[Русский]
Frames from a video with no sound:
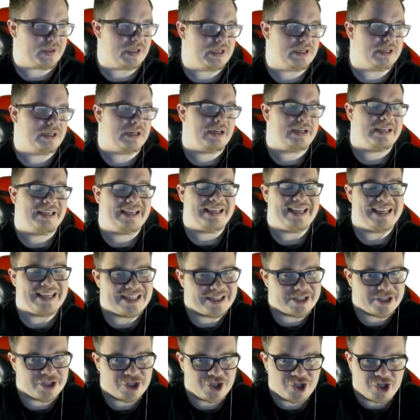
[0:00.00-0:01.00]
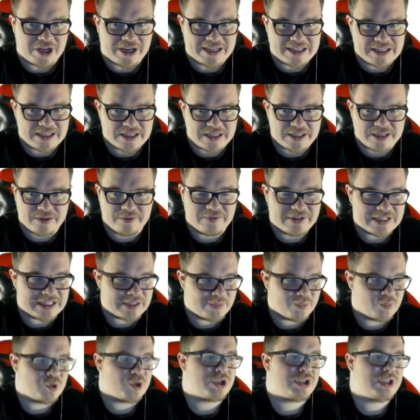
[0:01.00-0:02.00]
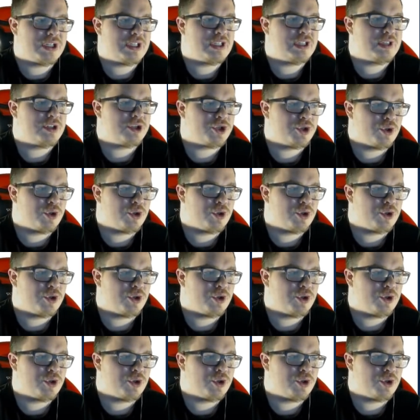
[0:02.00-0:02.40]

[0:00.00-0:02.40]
А, есть шанс, возможность,